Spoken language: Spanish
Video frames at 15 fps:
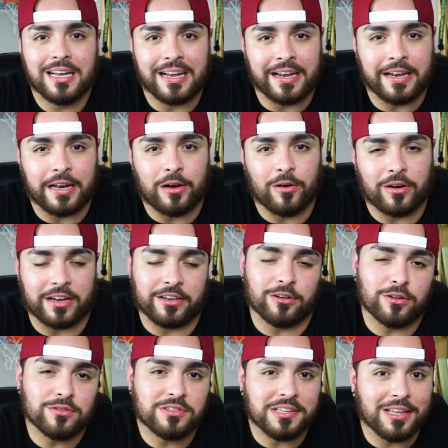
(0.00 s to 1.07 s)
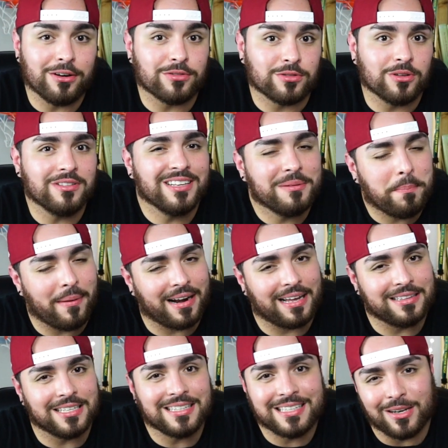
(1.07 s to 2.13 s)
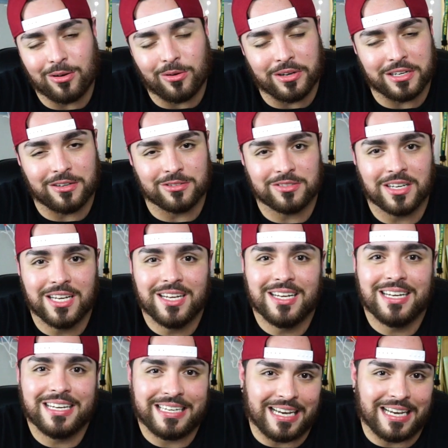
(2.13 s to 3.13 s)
eh, lo que yo considero son disparates teológicos.